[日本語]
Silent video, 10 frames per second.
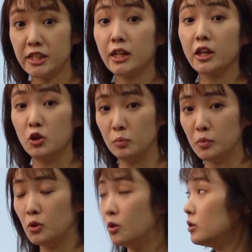たけど
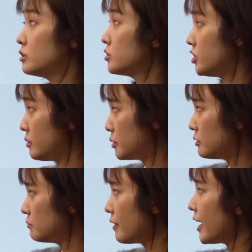も、自
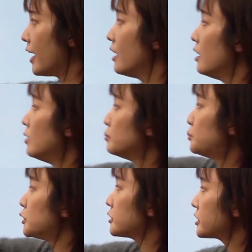分は
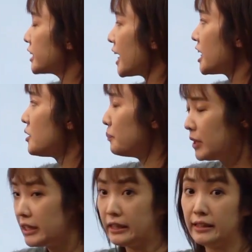物体
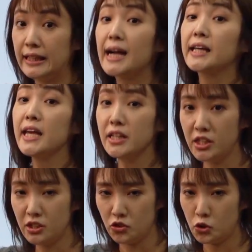B だけ
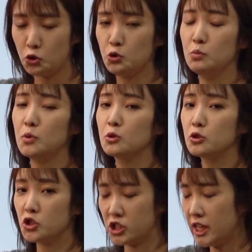に注目
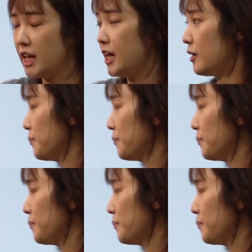して、